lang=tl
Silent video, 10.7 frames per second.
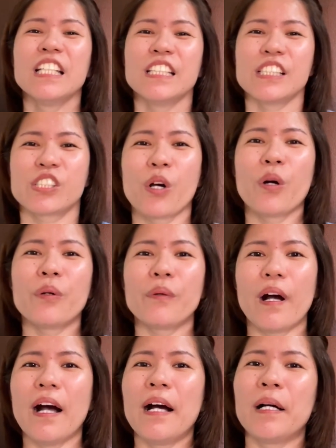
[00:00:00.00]
So,
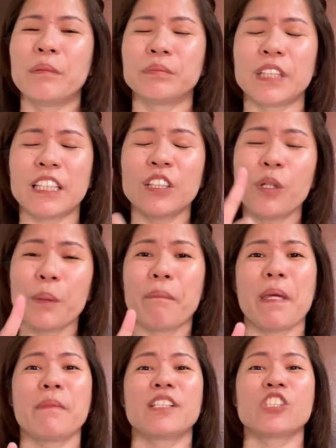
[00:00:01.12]
um, tatlong
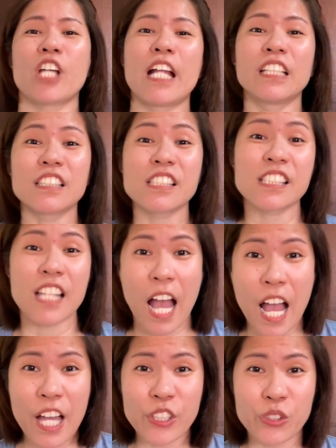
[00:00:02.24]
payment channels
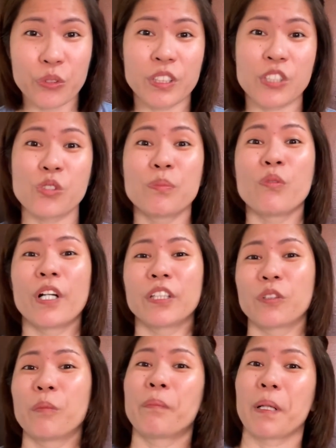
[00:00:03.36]
na yung nasubukan
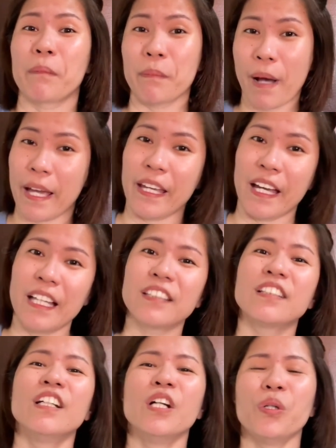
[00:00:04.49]
kong pagbabayad.
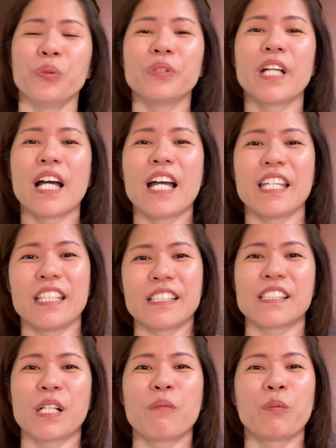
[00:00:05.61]
Una is
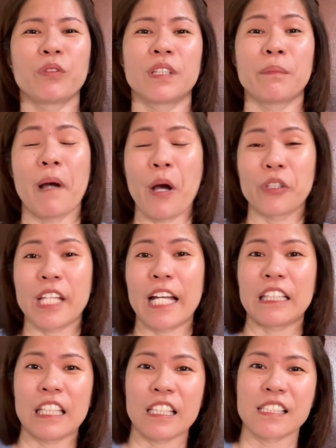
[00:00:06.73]
nagpupunta pa ako
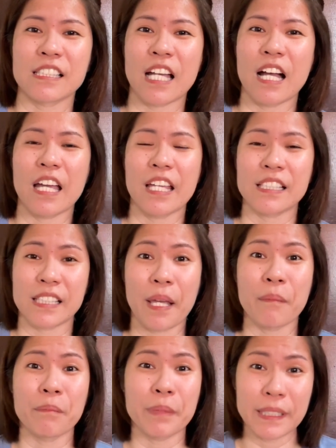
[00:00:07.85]
dati sa
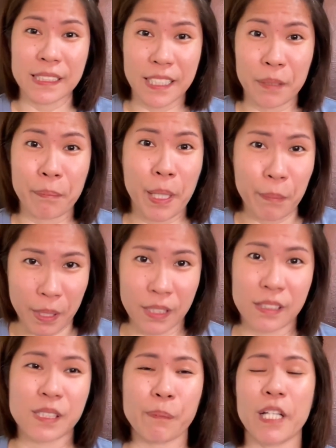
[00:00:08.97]
SM Bills and
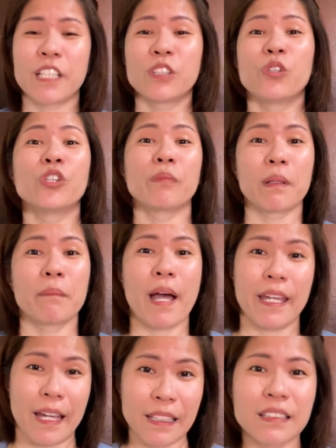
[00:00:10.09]
Payments para doon
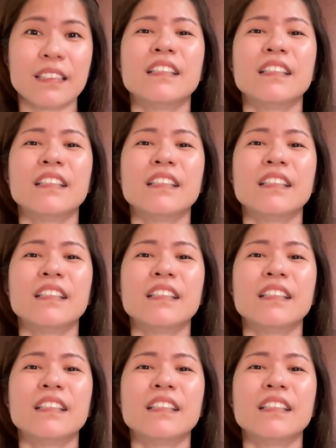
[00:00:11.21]
magbayad.